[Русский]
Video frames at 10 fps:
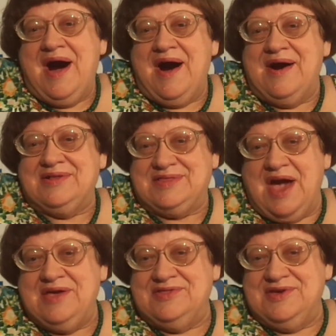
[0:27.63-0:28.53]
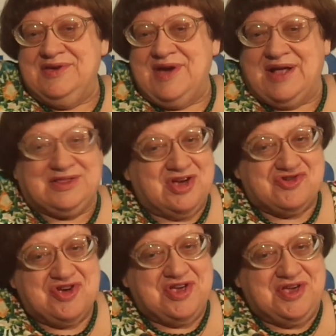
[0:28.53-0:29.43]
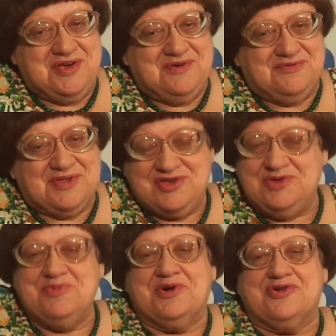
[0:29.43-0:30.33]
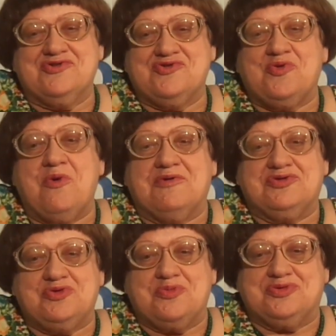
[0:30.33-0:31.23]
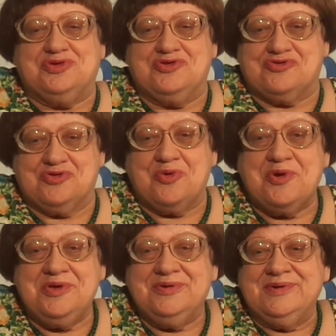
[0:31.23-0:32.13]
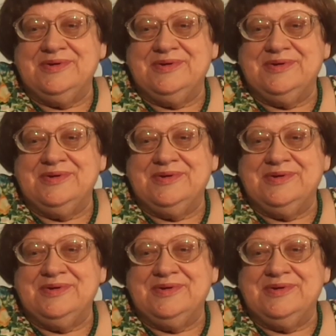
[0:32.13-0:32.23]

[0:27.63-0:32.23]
а, тайные отношения Владимира Рыжкова с собственной женой,